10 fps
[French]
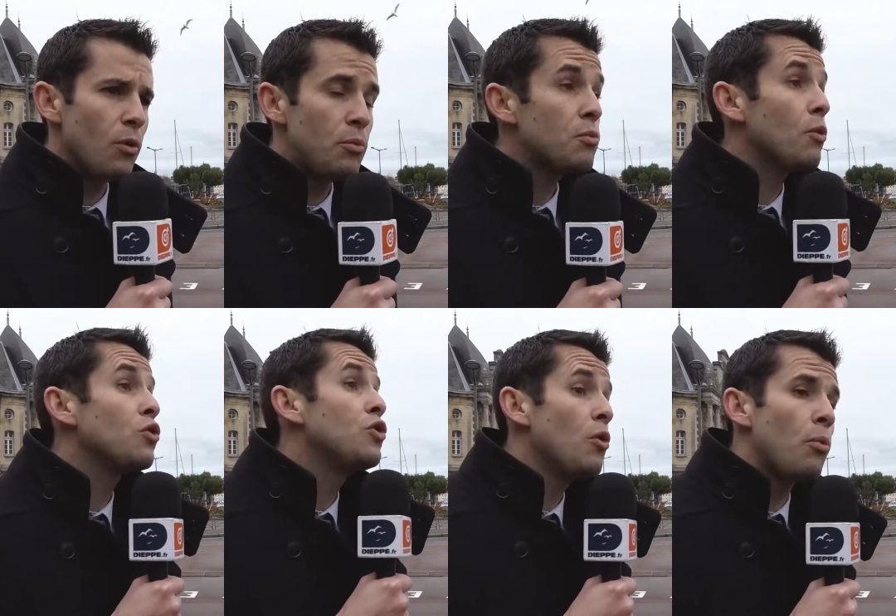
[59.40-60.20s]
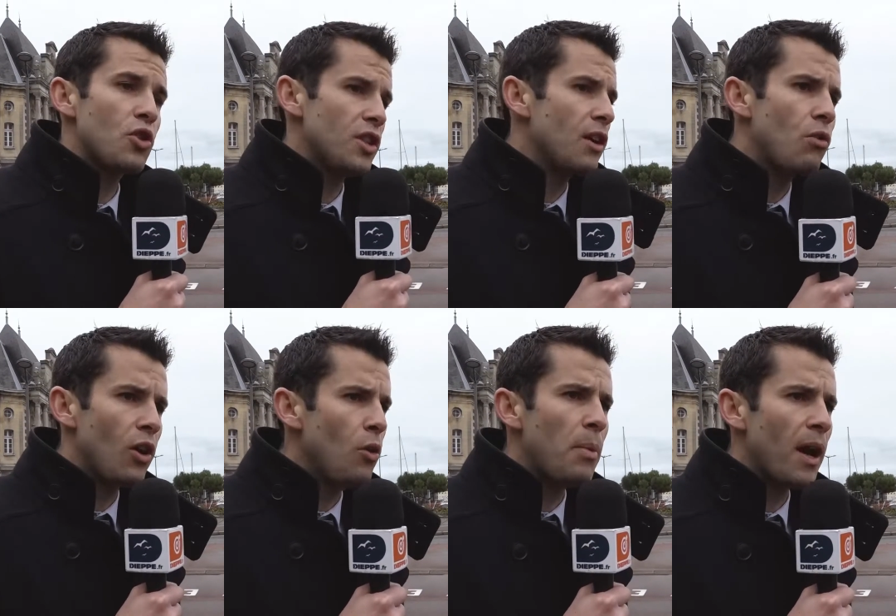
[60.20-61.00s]
Puis je pense aussi au projet
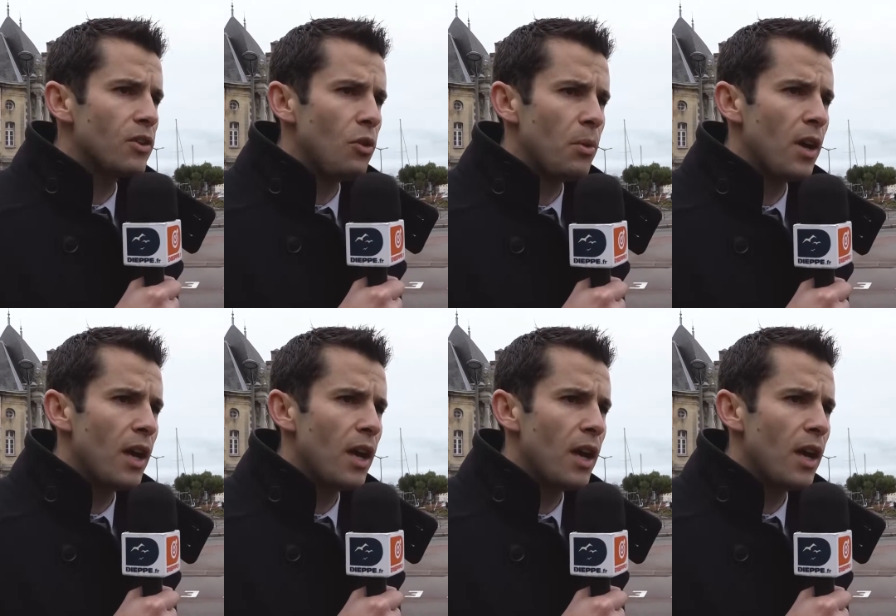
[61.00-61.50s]
d'aquarium, par exemple,